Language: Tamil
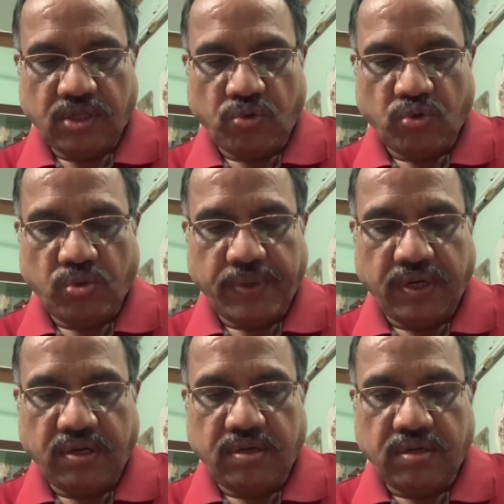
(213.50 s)
குளோபல்
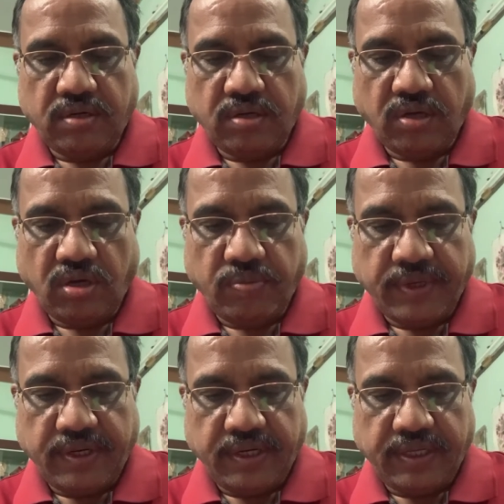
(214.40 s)

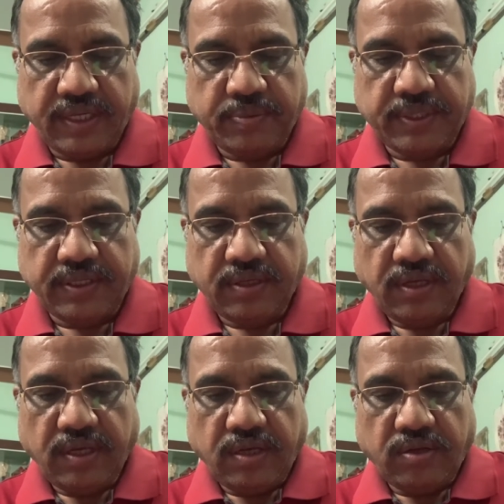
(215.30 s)
டாக்குமெண்ட்ரி கேப்சரிங்
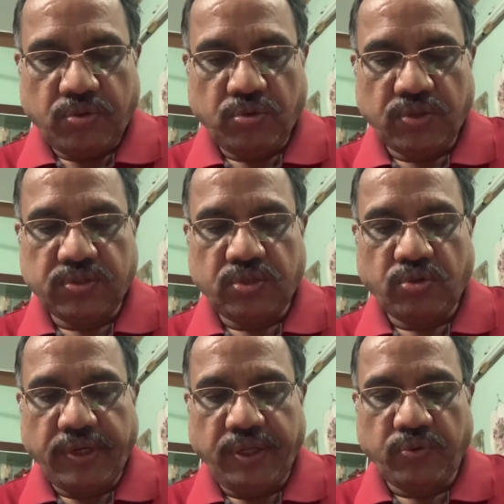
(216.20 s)
டூ தௌசண்ட்
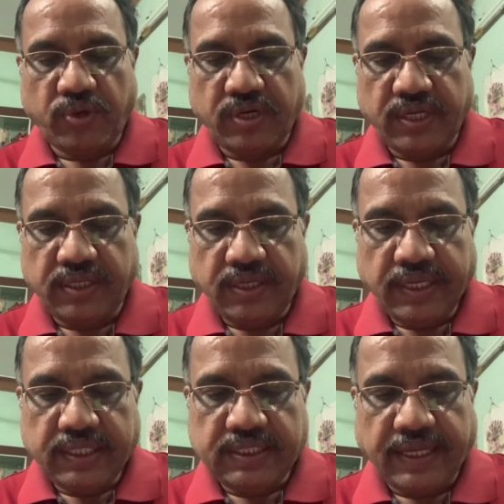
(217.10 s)
டுவெண்ட்டி ஒனில்
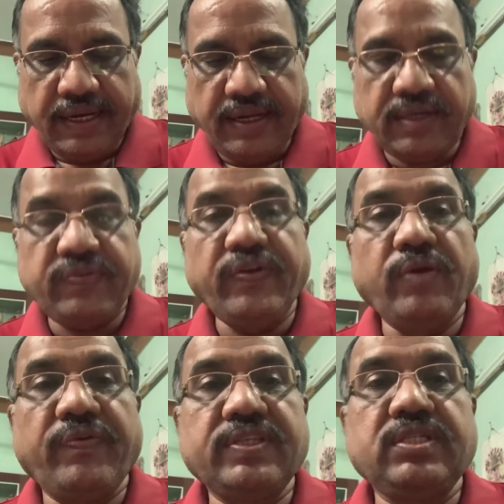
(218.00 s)
சண்டன்ஸ்
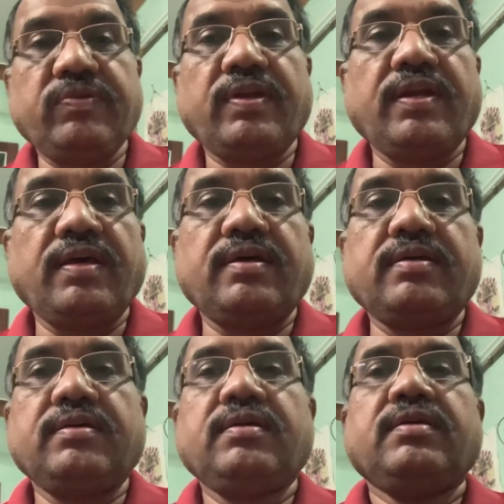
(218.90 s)
ஃபில் ஃபெஸ்டிவலில்
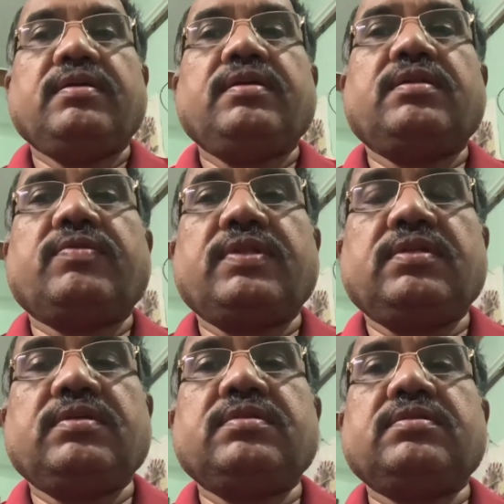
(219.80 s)
இதை
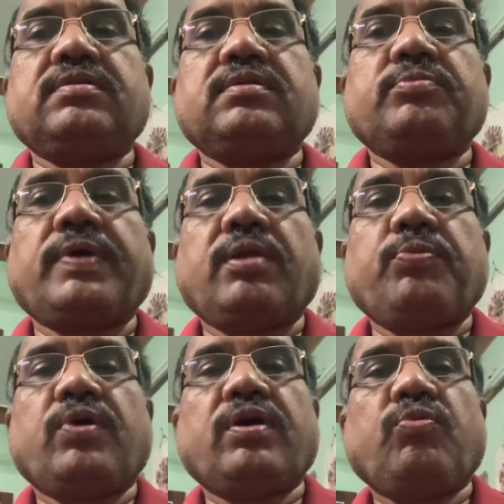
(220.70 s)
வந்து பண்ண
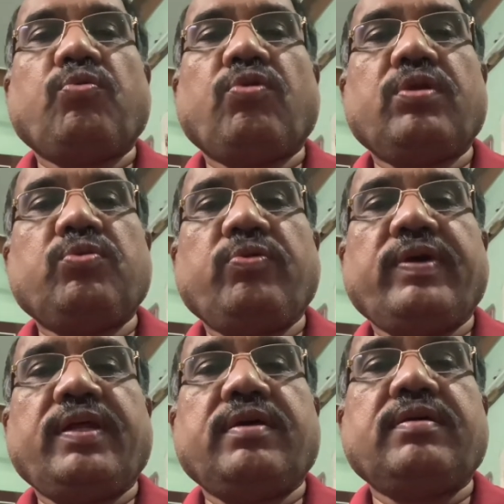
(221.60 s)
போகிறாங்க உங்களோட ஒரு
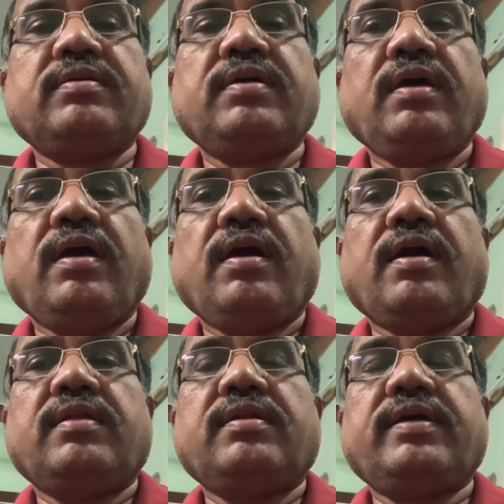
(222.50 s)
வேளை
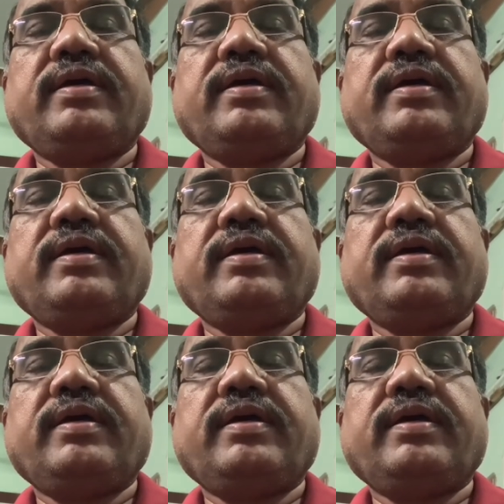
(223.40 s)
அதில்